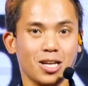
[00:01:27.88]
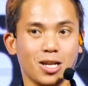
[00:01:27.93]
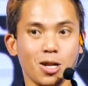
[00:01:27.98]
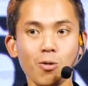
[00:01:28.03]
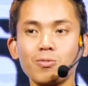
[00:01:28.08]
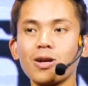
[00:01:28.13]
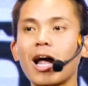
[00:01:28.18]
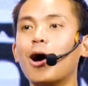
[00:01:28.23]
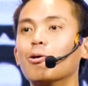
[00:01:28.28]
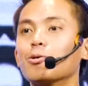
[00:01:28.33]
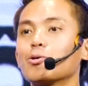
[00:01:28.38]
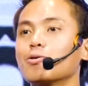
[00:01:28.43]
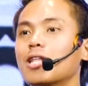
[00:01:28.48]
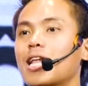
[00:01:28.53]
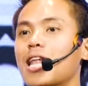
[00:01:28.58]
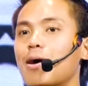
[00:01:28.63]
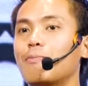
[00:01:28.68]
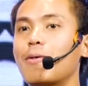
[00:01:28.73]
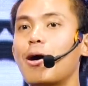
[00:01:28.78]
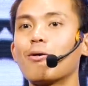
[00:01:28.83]
lúc đầu chúng
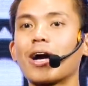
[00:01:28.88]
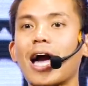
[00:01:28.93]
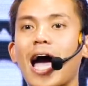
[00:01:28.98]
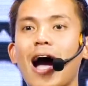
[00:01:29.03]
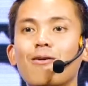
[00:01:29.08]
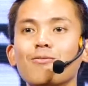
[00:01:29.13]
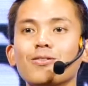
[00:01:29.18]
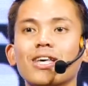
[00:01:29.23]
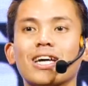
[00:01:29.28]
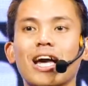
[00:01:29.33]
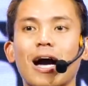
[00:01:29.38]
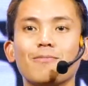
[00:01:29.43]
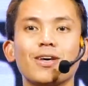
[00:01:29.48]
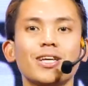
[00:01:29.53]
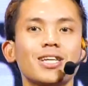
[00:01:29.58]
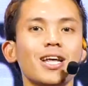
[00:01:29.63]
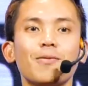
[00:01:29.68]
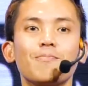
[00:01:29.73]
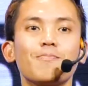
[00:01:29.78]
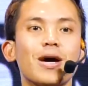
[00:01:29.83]
ta làm báo cáo thì cảm
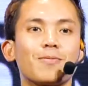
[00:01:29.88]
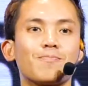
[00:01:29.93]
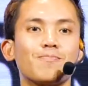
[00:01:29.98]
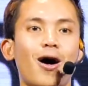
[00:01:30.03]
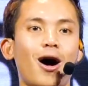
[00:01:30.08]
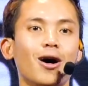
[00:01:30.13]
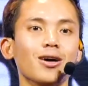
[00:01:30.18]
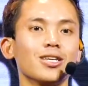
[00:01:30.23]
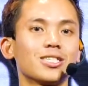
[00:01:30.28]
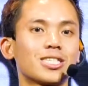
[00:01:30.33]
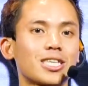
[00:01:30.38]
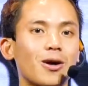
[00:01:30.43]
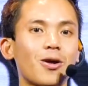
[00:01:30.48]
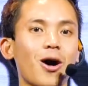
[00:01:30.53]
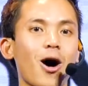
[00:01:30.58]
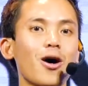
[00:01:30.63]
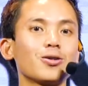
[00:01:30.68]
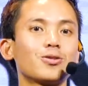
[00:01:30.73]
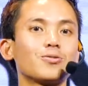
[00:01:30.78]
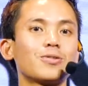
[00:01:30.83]
thấy rất là mệt mỏi, nhưng sau
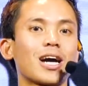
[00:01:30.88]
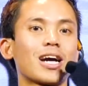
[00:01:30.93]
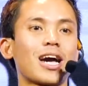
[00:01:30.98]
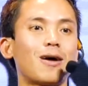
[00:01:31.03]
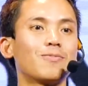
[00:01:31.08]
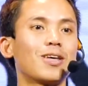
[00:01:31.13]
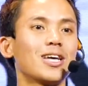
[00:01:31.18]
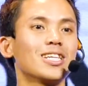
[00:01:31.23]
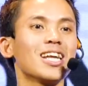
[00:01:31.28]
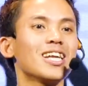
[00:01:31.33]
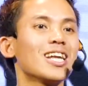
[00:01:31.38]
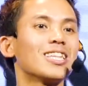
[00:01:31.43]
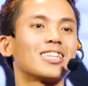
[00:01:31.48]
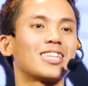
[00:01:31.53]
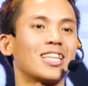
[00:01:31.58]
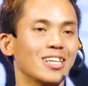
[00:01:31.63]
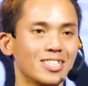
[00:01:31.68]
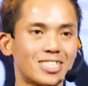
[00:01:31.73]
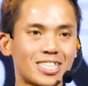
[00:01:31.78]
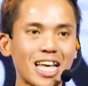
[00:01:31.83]
đó chúng ta cảm thấy rất là
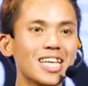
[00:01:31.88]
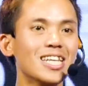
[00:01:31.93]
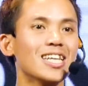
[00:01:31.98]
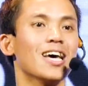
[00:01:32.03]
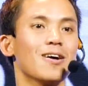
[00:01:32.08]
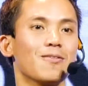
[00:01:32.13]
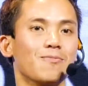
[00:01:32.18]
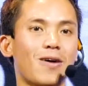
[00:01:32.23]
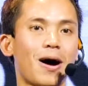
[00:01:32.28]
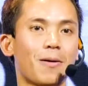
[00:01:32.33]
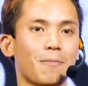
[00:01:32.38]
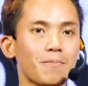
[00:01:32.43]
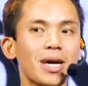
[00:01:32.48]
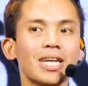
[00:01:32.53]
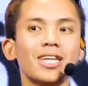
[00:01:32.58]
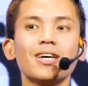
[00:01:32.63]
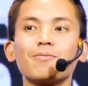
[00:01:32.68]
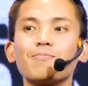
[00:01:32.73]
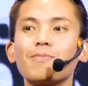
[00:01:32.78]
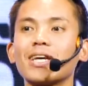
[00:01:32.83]
tự tin và
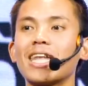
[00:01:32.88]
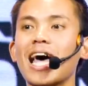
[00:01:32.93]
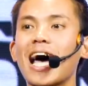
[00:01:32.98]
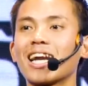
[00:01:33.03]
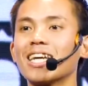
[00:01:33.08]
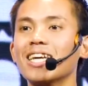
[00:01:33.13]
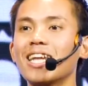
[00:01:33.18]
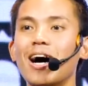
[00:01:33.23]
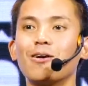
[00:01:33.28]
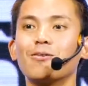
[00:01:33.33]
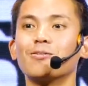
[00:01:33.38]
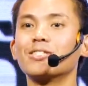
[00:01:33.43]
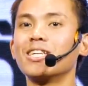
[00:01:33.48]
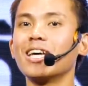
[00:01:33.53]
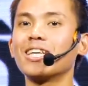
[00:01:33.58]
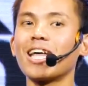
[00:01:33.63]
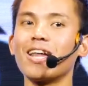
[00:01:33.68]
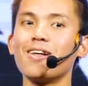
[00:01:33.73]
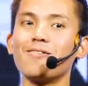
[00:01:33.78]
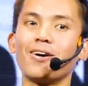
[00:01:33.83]
biết được mình đang đi đâu.
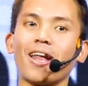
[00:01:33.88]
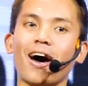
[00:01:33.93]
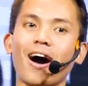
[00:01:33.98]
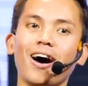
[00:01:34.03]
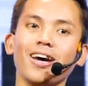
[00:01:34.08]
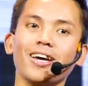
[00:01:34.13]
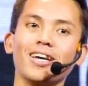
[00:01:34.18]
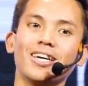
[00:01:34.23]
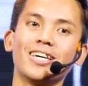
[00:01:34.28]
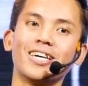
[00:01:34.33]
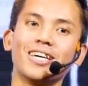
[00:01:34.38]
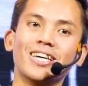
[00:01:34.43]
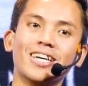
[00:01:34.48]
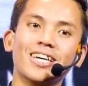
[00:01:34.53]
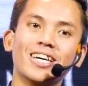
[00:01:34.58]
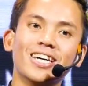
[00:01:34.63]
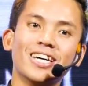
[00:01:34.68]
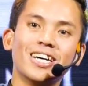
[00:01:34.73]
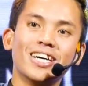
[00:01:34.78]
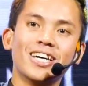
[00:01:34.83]
Giơ tay lên và nói.
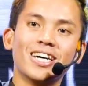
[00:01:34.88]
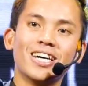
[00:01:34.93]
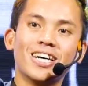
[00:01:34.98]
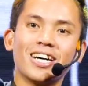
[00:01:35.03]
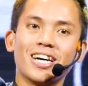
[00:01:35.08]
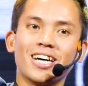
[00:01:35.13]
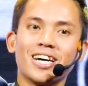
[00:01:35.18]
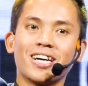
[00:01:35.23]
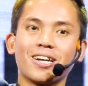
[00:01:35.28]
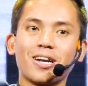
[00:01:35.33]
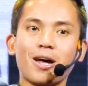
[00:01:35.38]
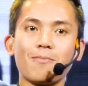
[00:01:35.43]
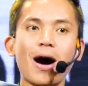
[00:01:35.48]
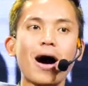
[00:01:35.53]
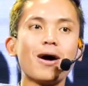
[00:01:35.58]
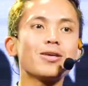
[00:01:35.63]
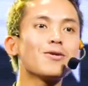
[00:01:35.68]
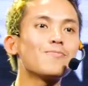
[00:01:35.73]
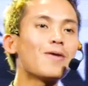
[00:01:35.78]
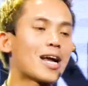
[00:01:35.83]
Để
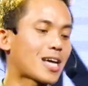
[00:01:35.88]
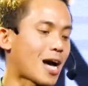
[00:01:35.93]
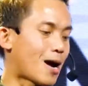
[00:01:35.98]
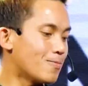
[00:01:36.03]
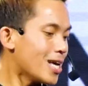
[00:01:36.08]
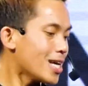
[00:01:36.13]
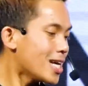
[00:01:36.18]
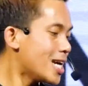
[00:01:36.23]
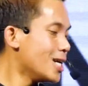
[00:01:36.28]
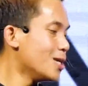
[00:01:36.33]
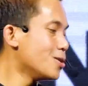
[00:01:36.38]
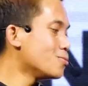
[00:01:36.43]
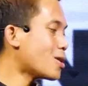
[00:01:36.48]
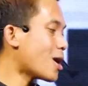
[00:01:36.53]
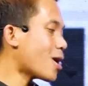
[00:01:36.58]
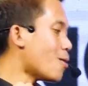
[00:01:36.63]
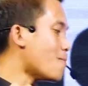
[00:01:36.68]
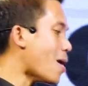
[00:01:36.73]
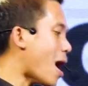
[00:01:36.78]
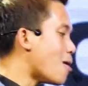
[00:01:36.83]
bao nhiêu bạn cảm thấy khi chúng
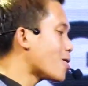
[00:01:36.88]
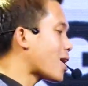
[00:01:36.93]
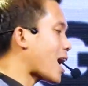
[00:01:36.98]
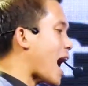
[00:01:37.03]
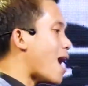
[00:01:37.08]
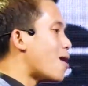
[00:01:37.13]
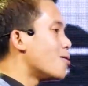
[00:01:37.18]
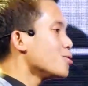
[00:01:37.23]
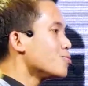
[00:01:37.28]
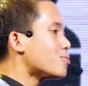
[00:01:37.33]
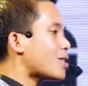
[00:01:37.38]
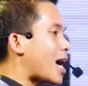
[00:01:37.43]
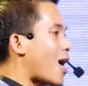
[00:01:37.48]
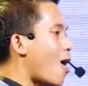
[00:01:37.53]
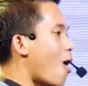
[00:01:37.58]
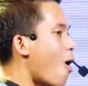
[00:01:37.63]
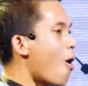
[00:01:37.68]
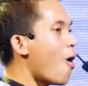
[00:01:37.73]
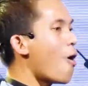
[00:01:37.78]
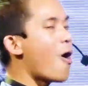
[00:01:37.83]
ta có báo cáo, chúng
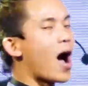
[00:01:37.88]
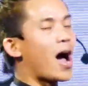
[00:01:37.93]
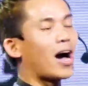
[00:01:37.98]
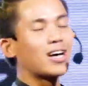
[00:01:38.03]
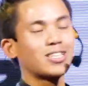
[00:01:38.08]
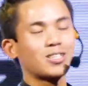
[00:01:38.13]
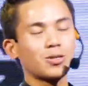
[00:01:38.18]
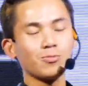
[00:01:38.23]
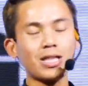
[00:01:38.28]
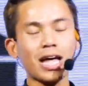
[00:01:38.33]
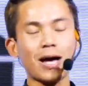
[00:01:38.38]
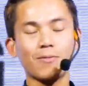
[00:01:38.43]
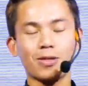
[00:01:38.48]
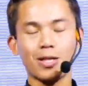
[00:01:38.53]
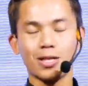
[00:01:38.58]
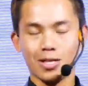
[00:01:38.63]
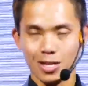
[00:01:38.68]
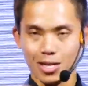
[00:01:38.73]
ta